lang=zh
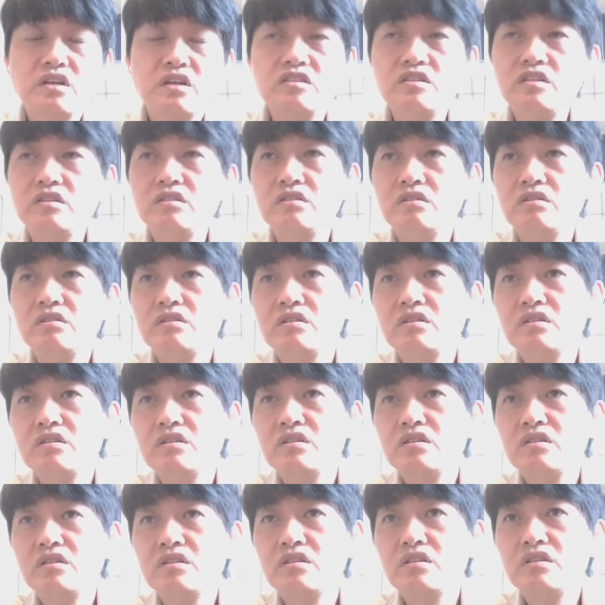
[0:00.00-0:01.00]
可是
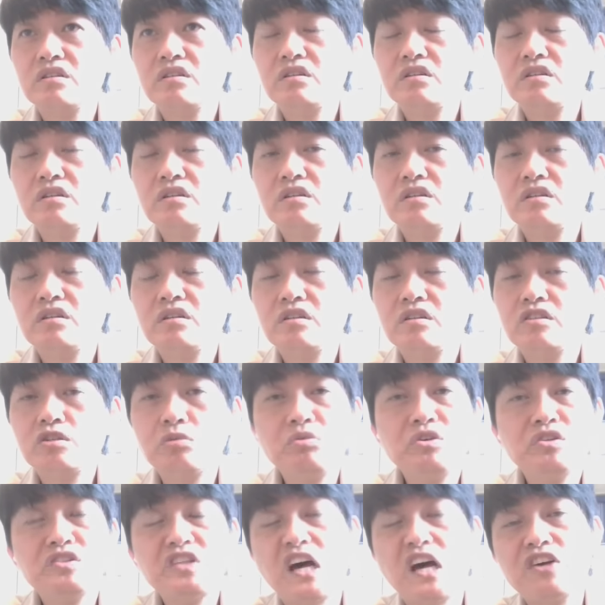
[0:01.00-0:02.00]

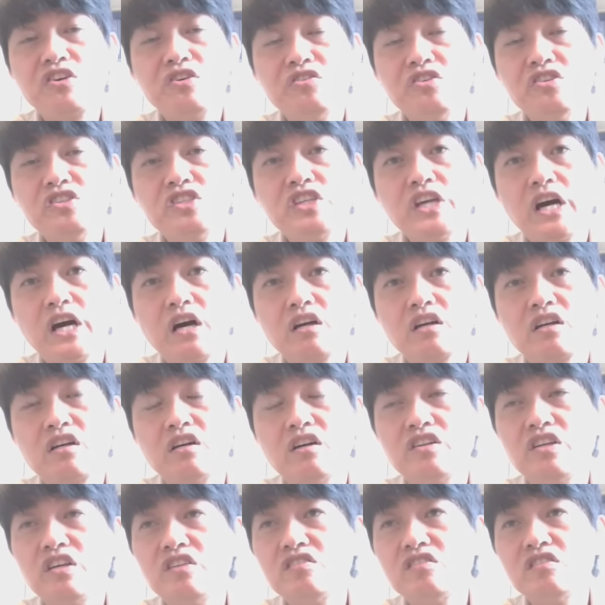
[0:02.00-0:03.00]
是不是常有人讲
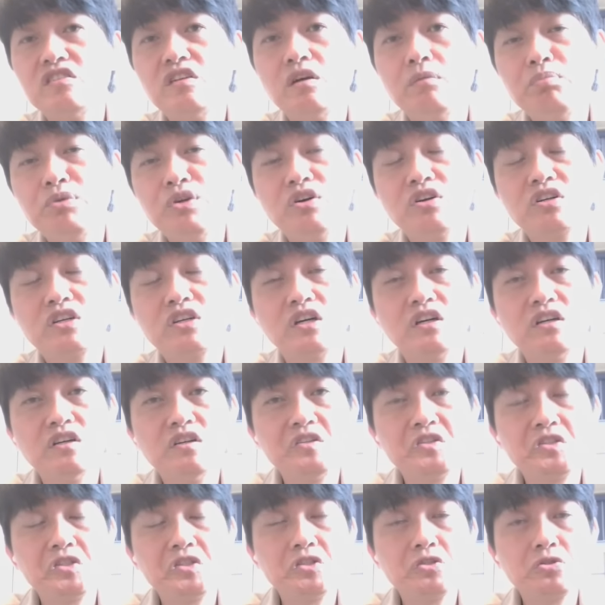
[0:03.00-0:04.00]
可怜之人必有可
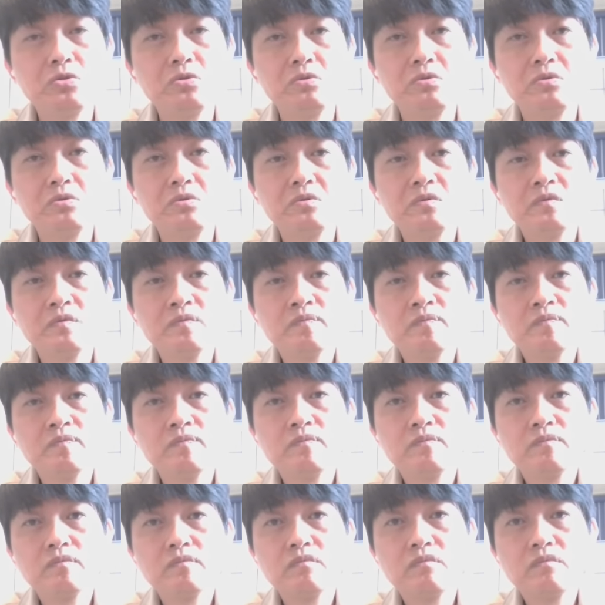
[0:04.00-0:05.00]
恨之处？
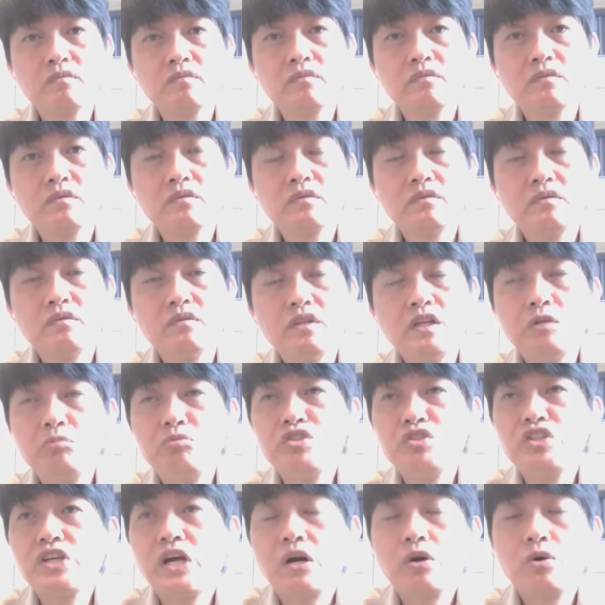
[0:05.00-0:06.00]
那你有
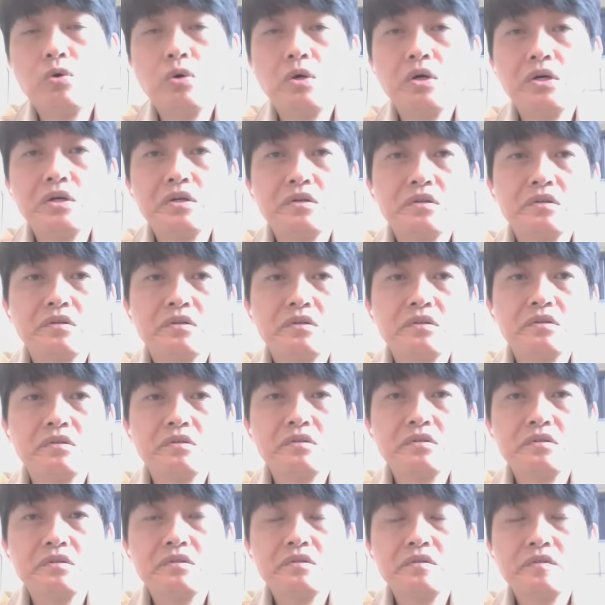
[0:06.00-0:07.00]
没有想过，
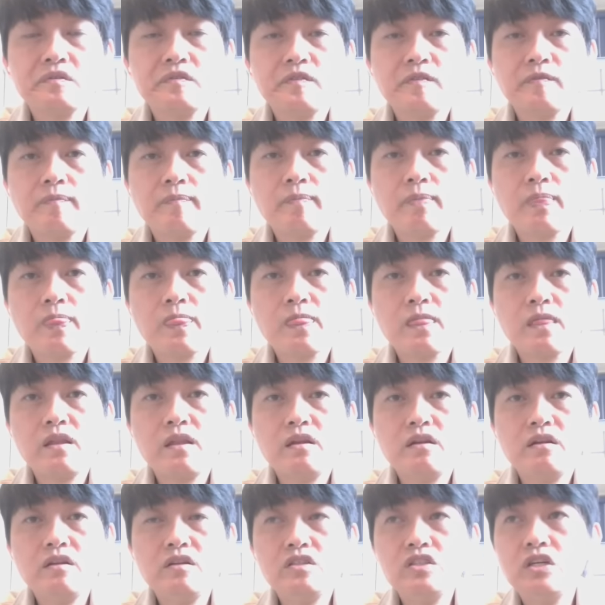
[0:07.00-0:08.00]

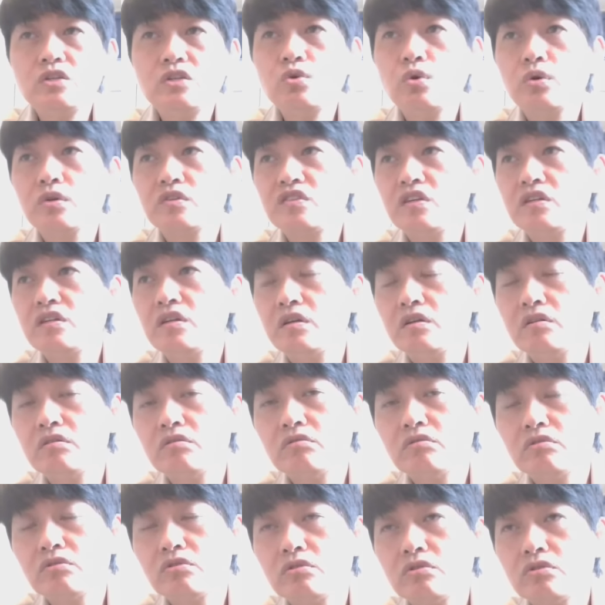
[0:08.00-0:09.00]
你今天如果真的
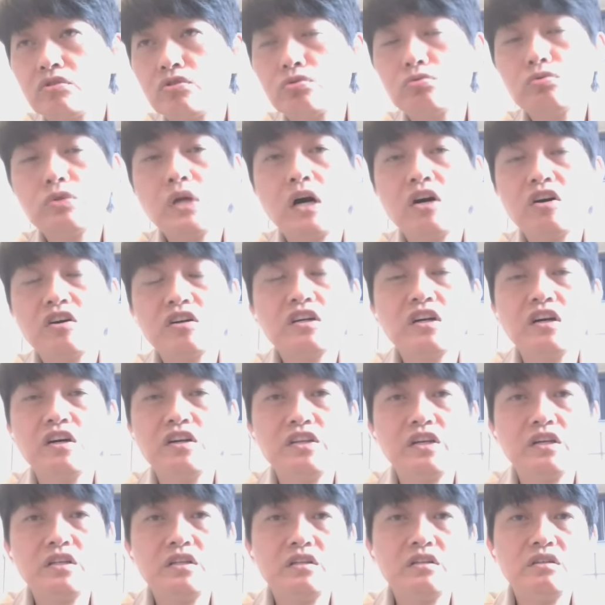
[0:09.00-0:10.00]
输到很可
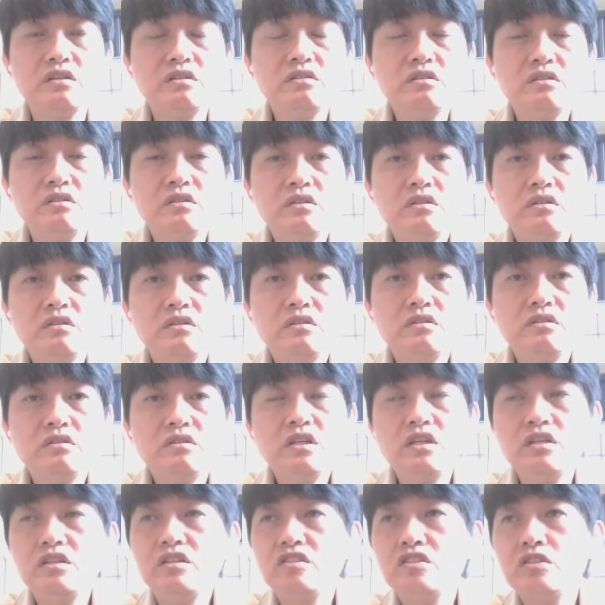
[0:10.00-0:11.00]
怜了，
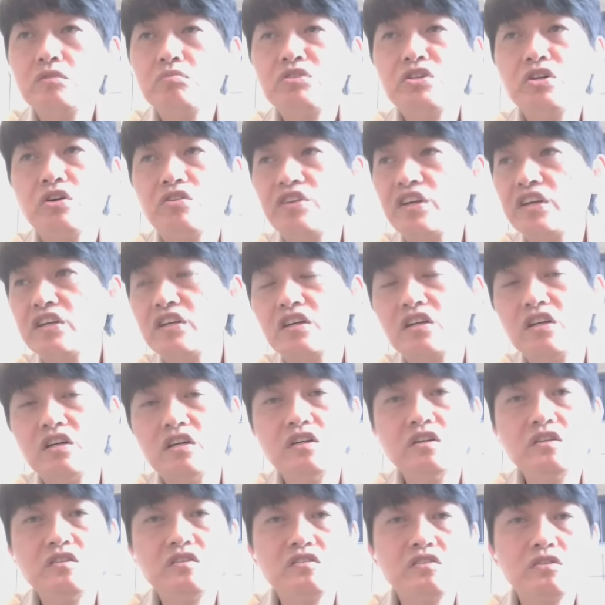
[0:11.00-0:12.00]
那你是不是有那个
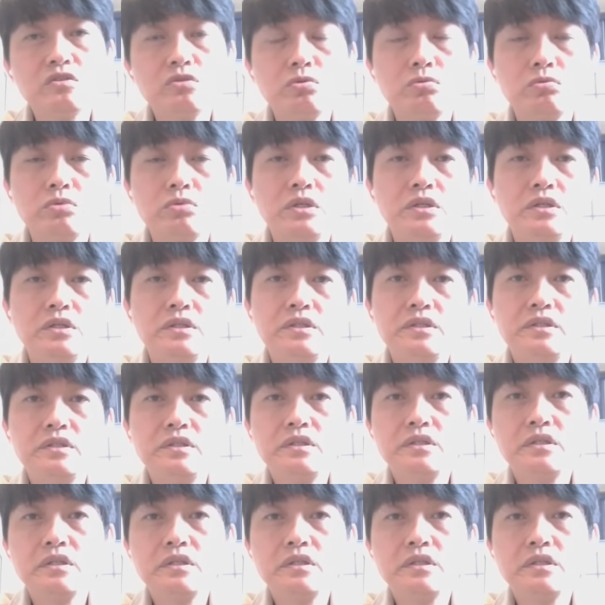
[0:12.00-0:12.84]
可恨之处呢？